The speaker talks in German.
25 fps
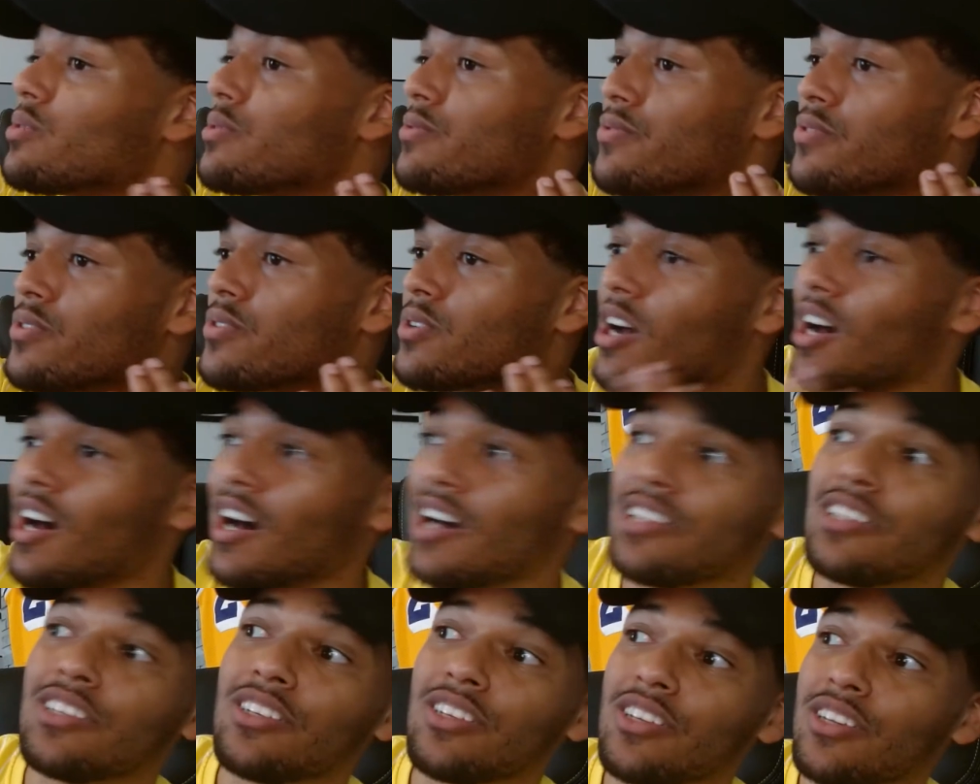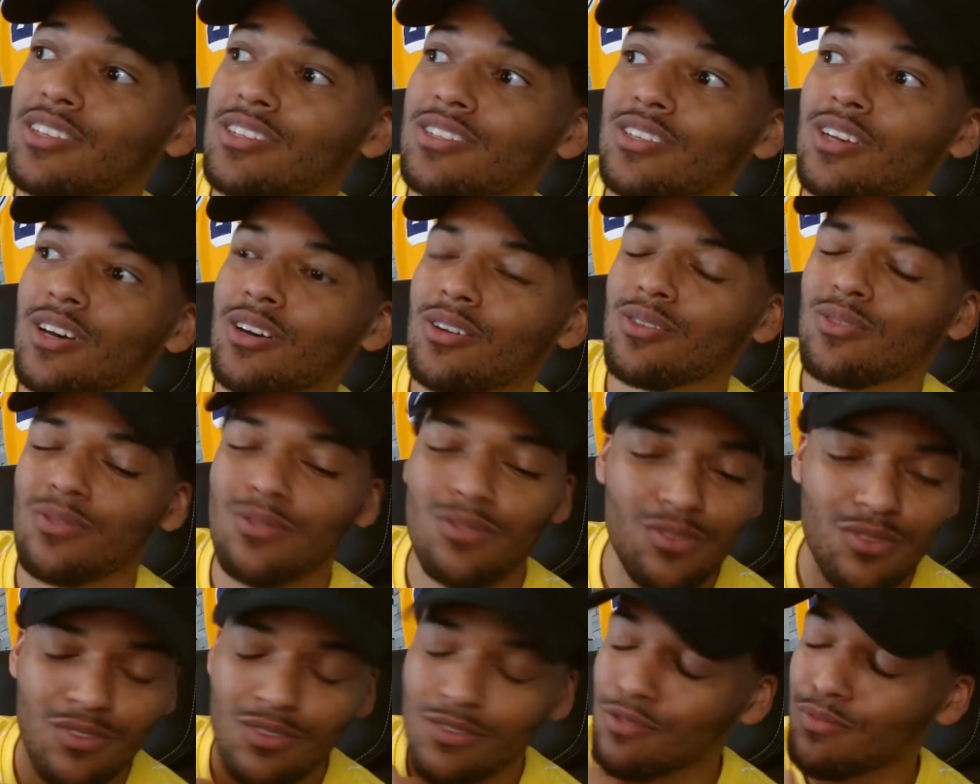für alle Cristiano
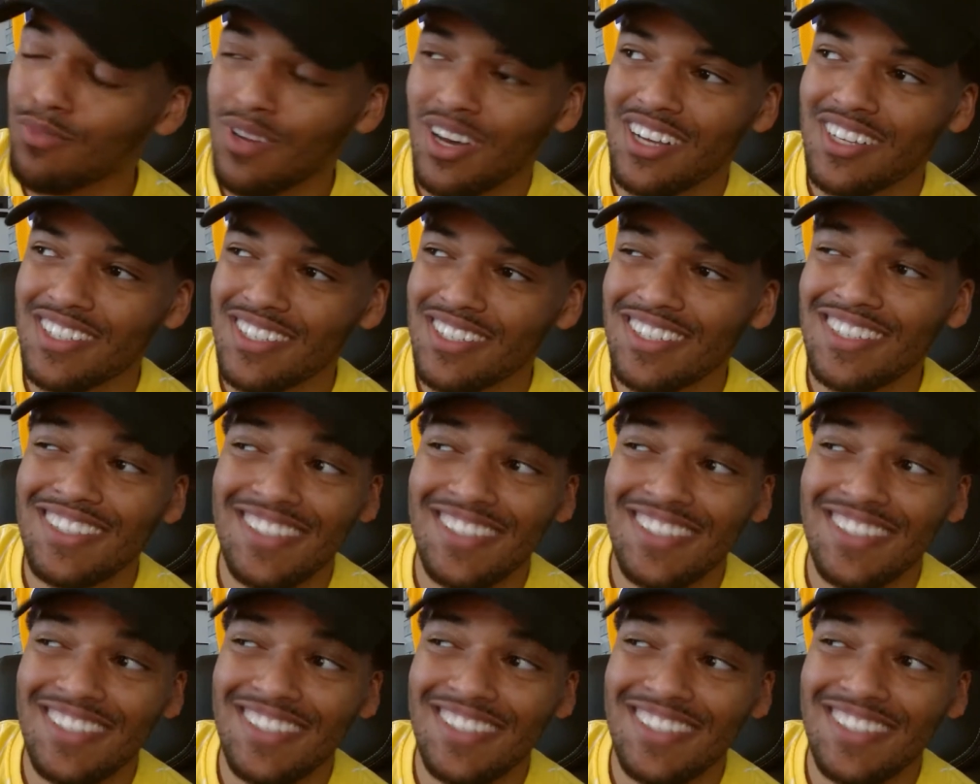und du magst das,